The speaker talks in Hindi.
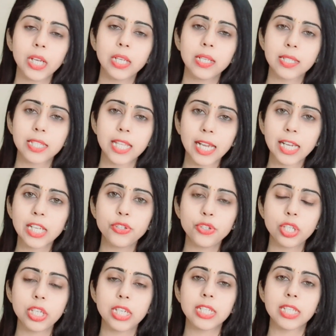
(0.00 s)

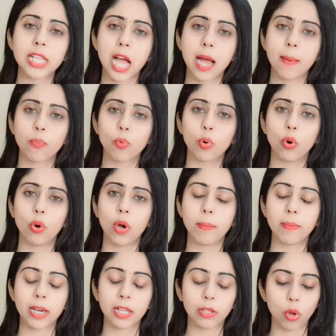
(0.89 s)
सेकेंड चीज़ आपको
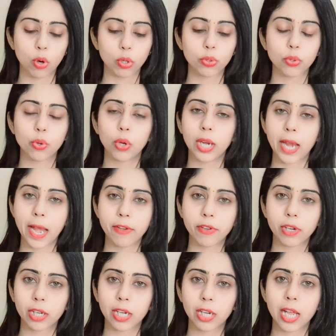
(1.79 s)
अपने थॉट्स को
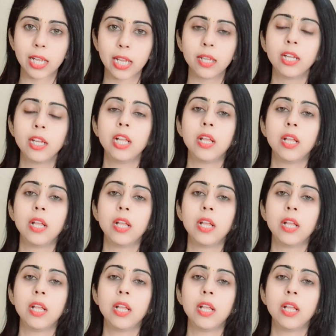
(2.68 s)
अलाइन रखना है